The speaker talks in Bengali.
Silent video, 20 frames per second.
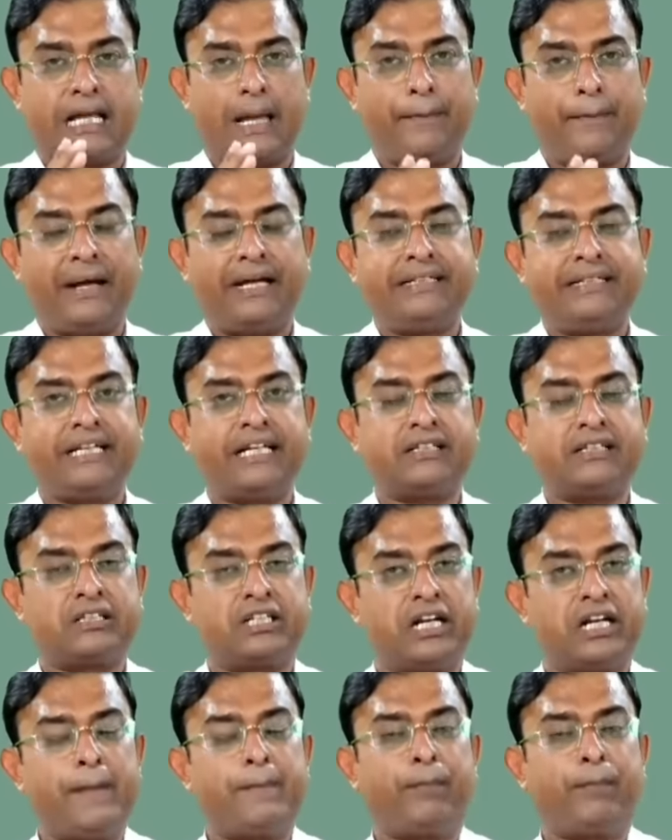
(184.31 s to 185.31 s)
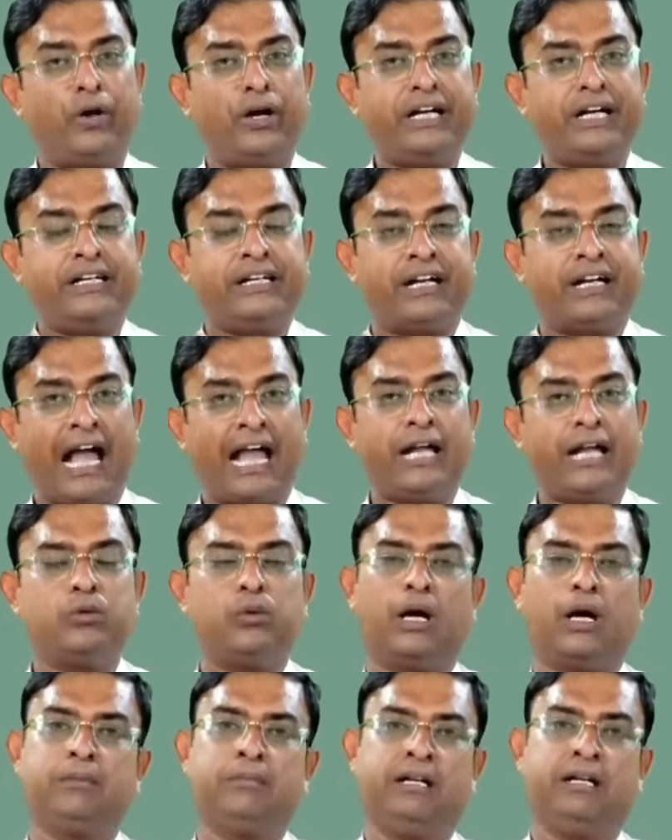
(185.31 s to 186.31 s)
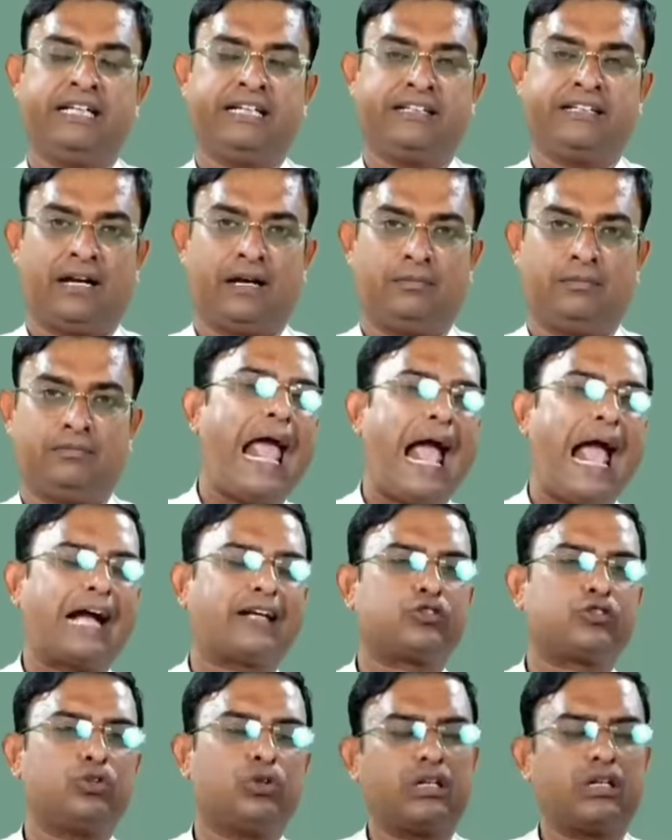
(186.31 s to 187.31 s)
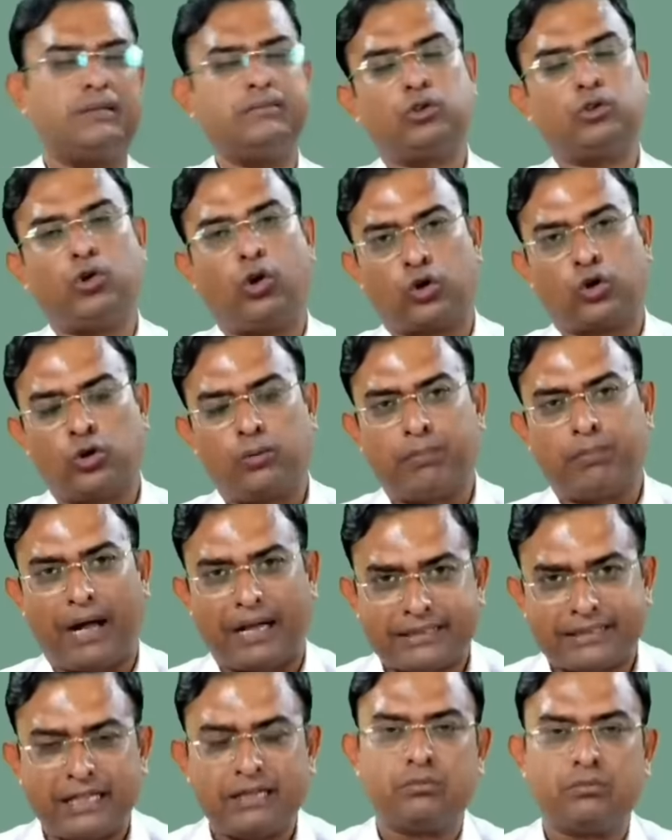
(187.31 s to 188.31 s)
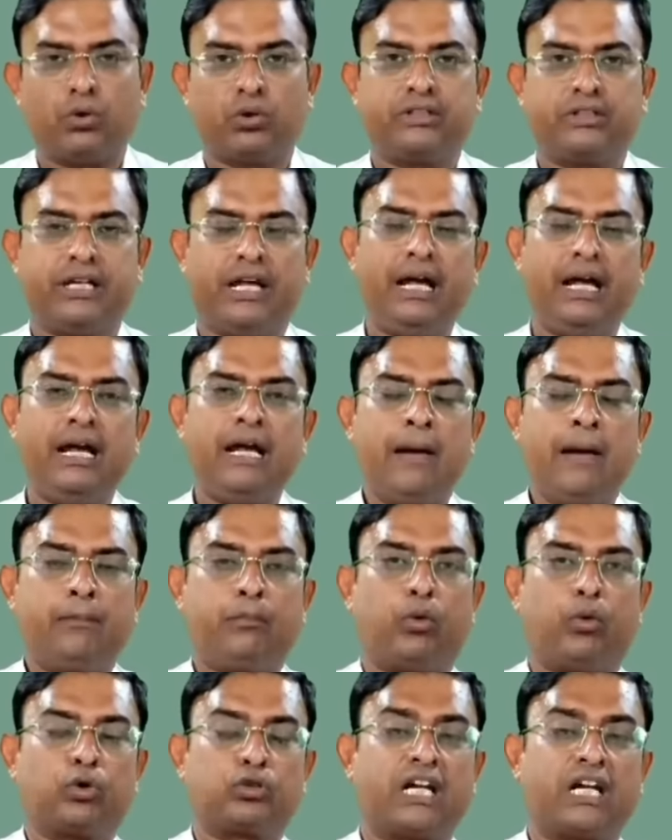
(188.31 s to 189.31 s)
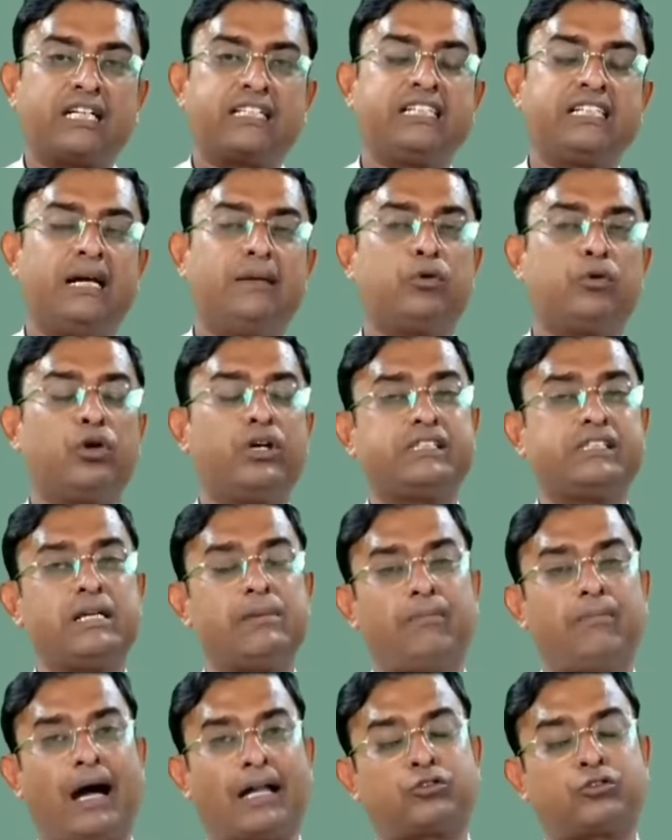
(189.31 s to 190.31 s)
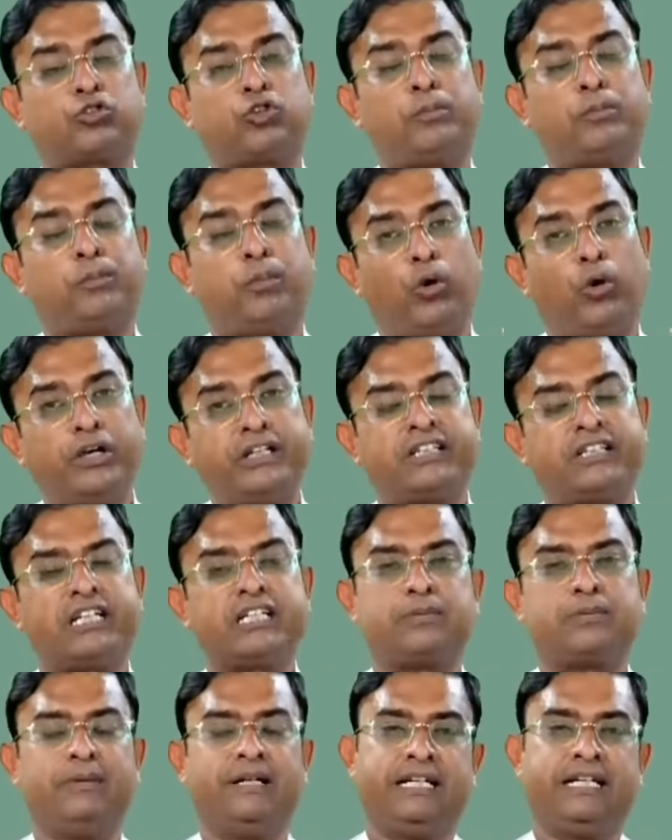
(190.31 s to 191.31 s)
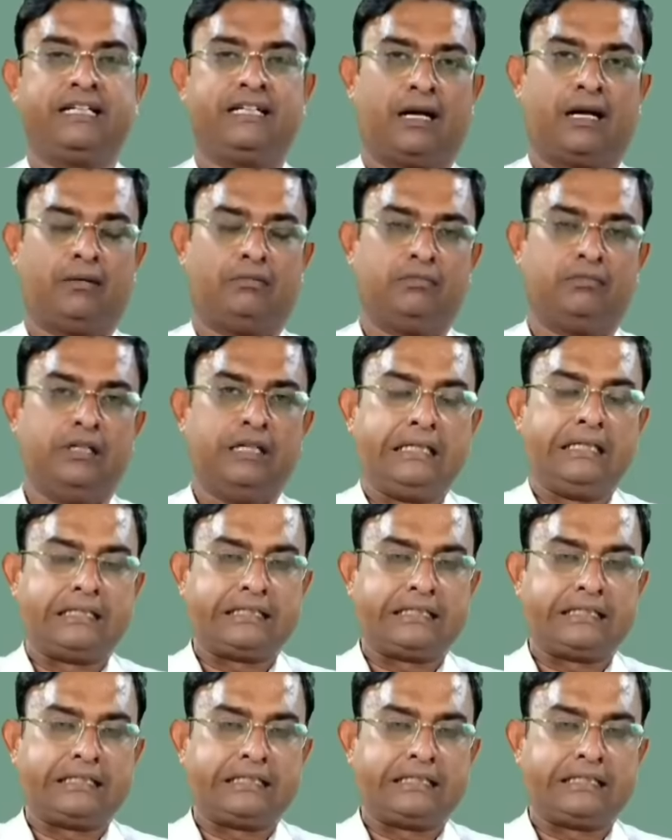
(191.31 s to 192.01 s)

সেভেন্টি থ্রি পয়েন্ট নাইন ওয়ান মিলিগ্রাম একশো গ্রাম গরম ভাতের মধ্যে পটাশিয়াম রয়েছে মাত্র পঁয়ত্রিশ মিলিগ্রাম